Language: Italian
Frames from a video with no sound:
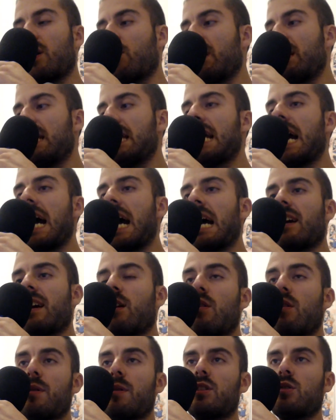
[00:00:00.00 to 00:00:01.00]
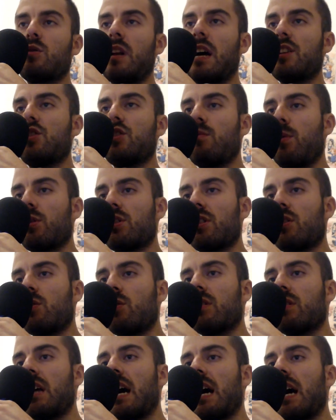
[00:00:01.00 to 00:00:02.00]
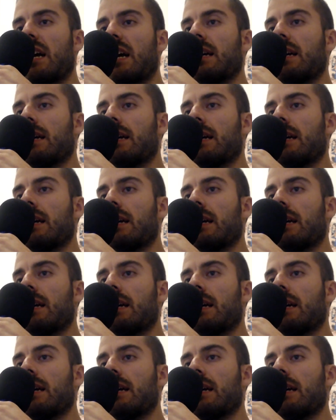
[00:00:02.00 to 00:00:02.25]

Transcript: quindi anche quei personaggi un po' secondari.